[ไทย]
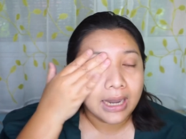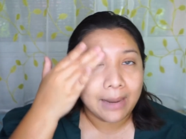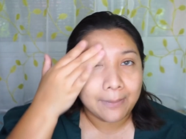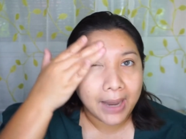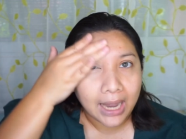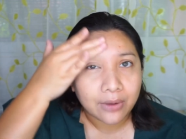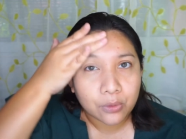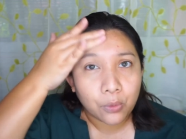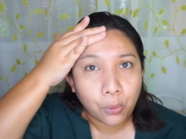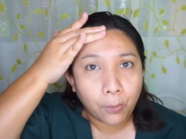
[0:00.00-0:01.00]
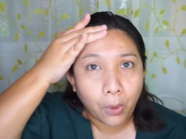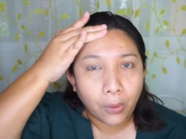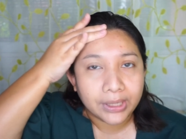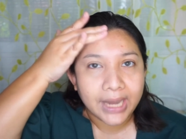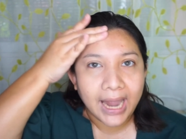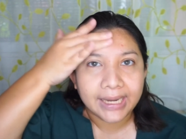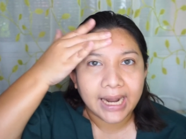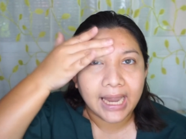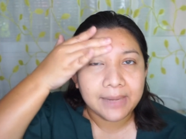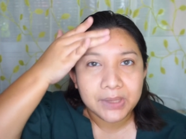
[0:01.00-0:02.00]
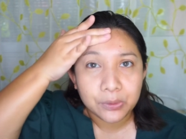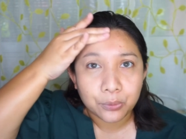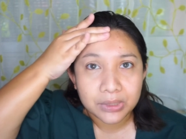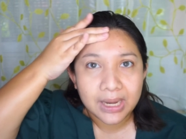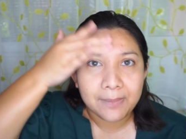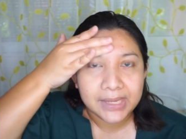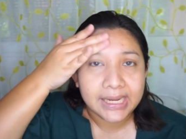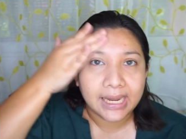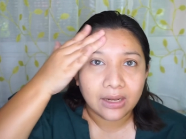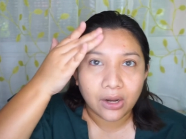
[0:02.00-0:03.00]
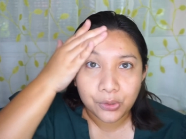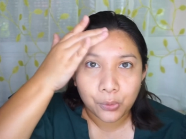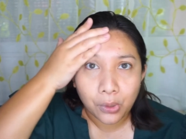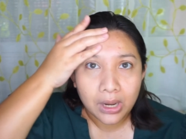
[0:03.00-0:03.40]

อำพรางรูขุมขนได้นะคะให้ผิวเรียบเนียนแล้วก็ดู